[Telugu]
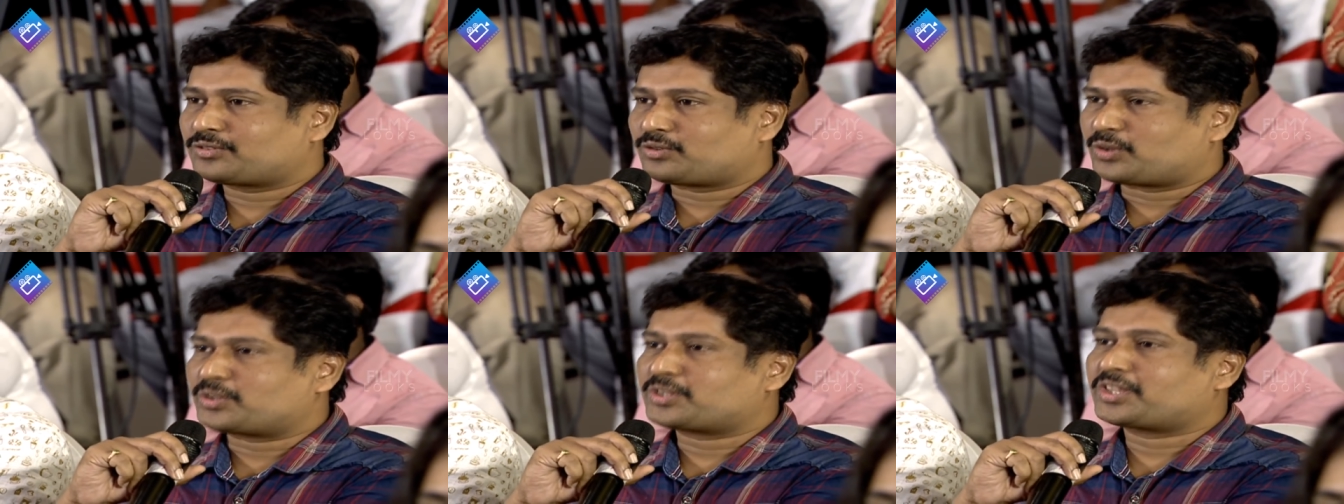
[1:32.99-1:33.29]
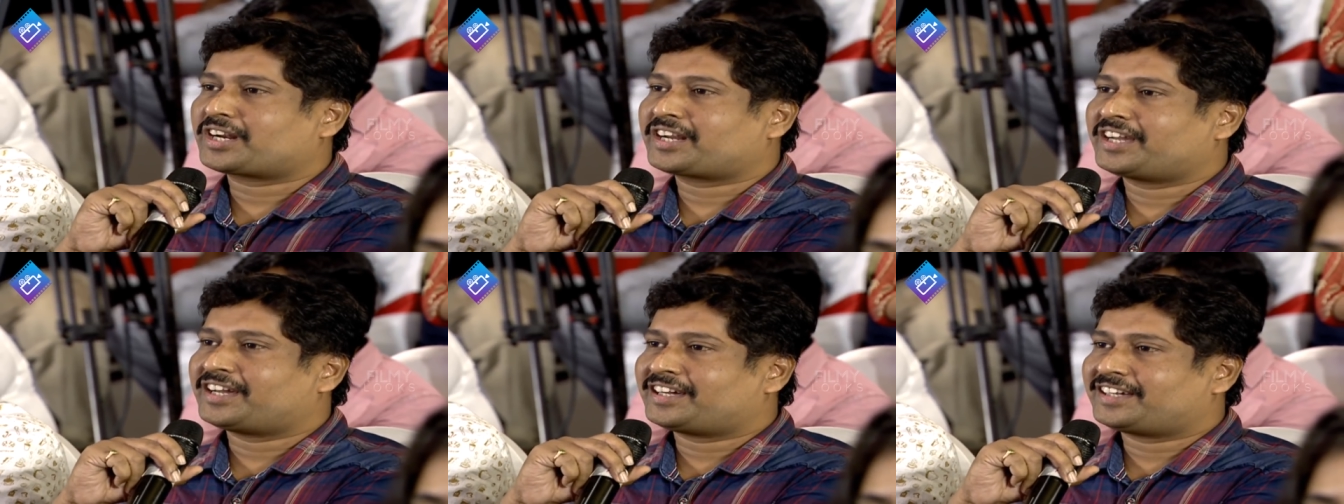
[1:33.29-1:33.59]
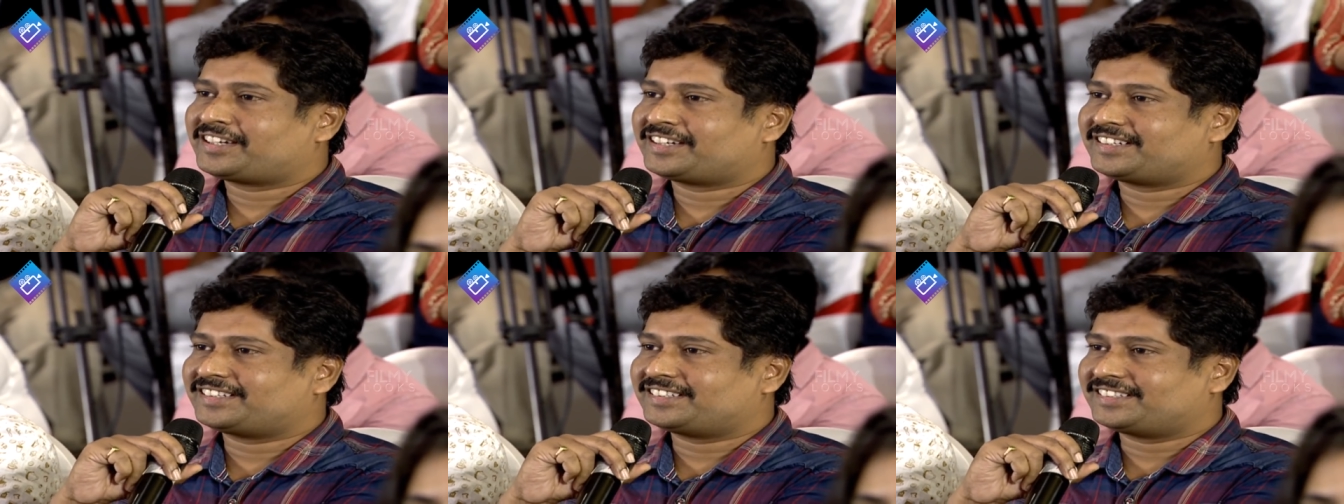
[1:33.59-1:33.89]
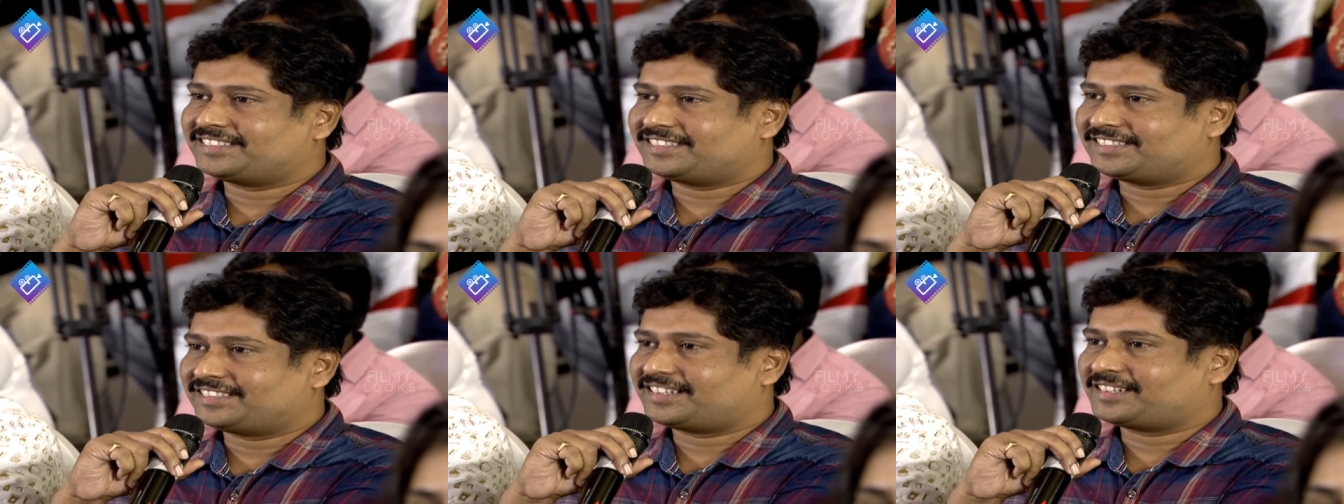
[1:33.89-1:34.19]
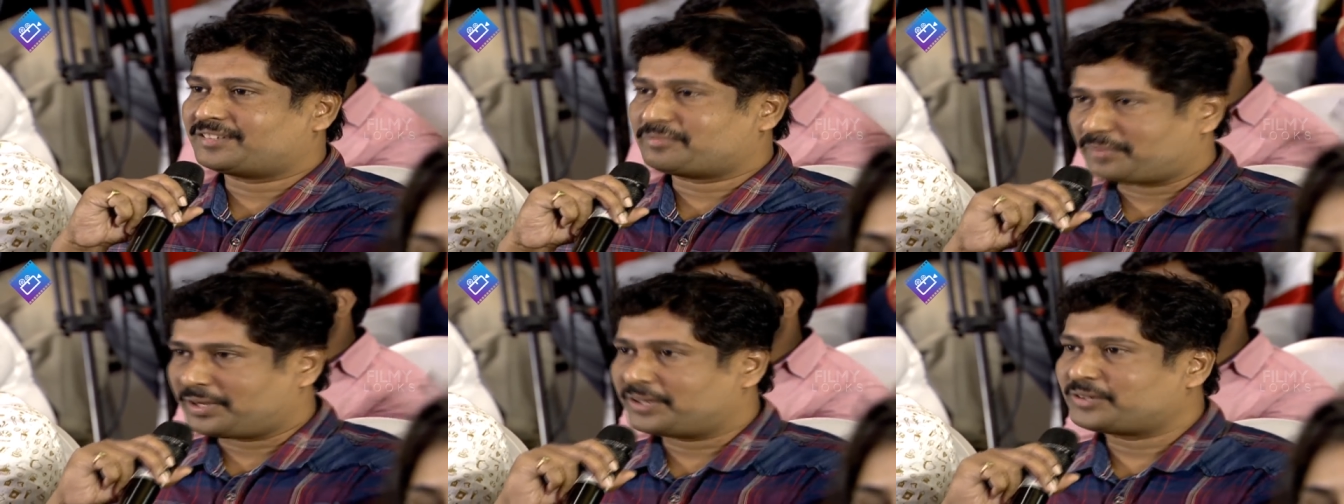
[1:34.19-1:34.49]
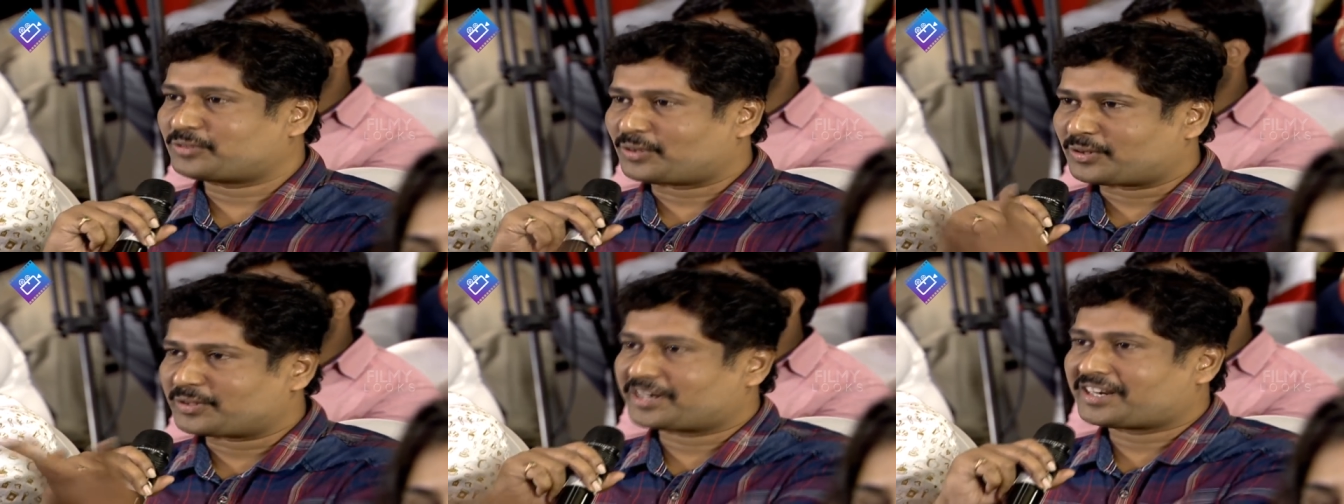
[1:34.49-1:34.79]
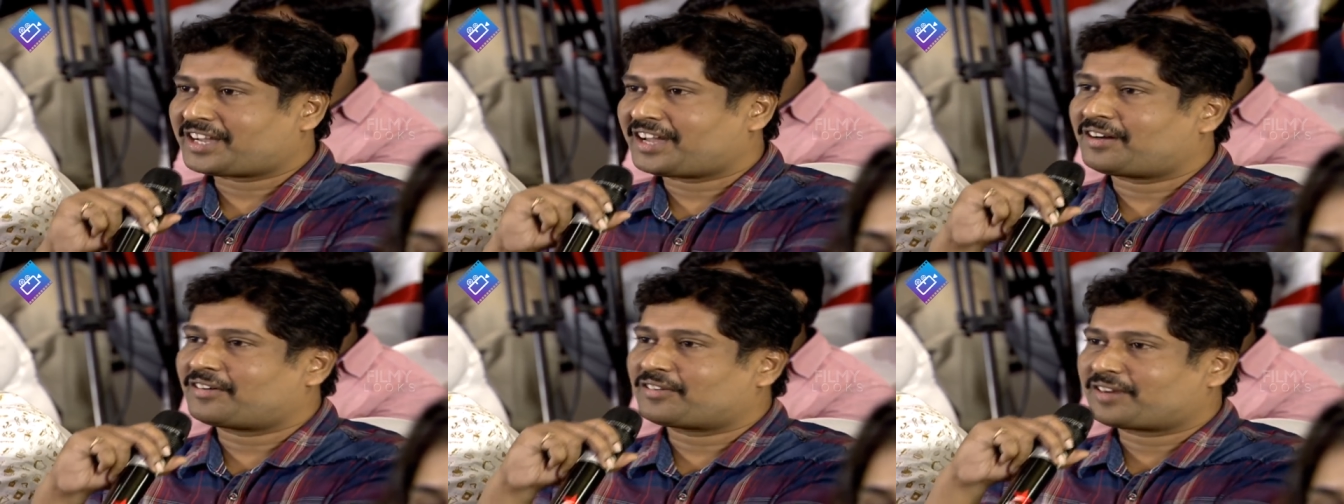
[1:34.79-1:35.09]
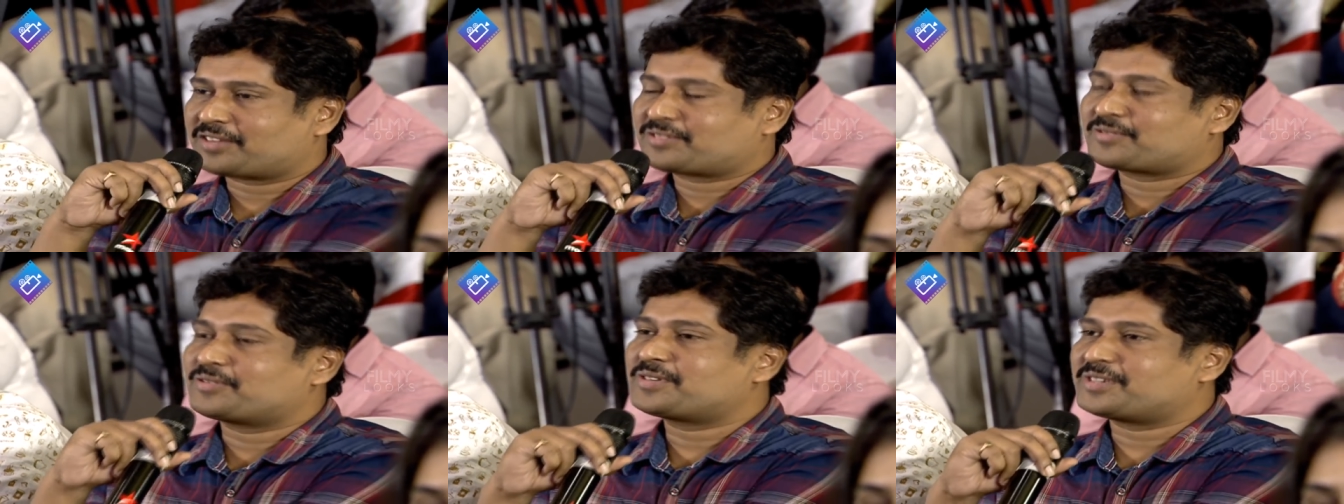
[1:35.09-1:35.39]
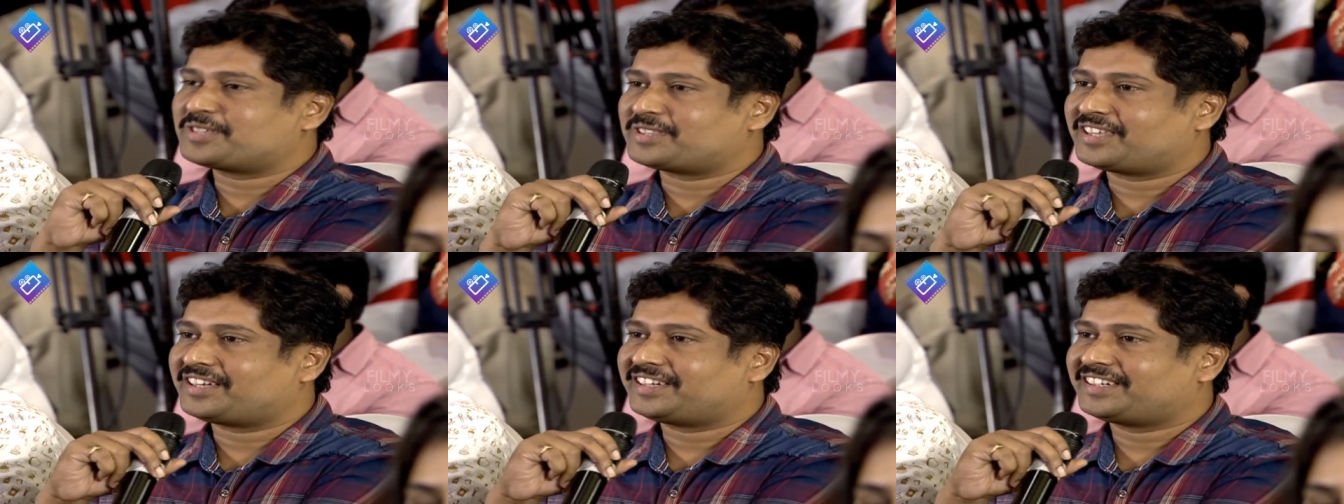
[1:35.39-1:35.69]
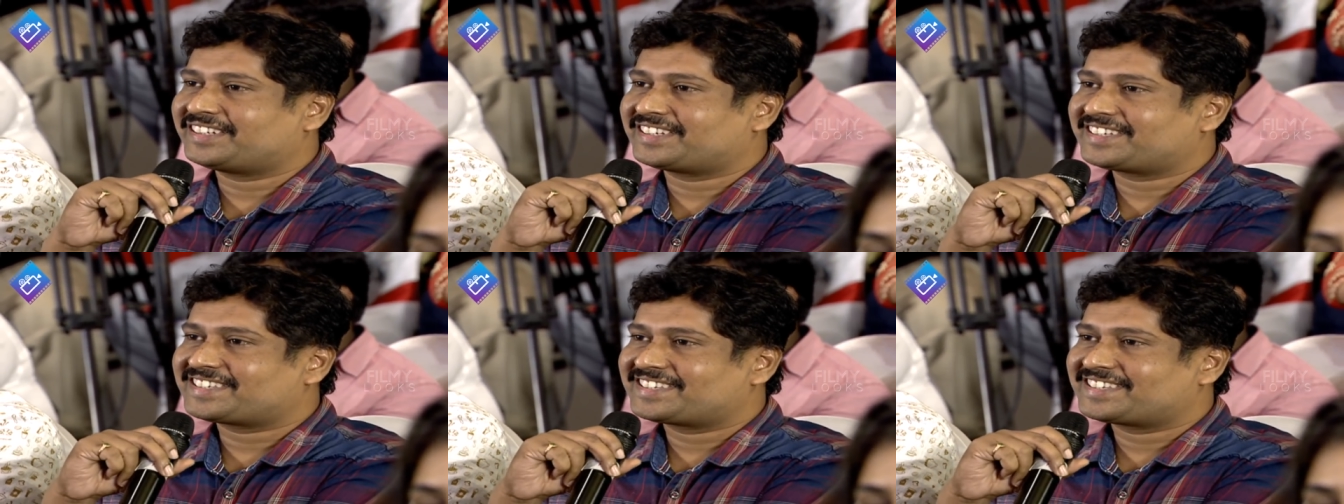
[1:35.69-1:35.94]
తొందరగా మీకు తొందరగా అవకాశం వచ్చిందా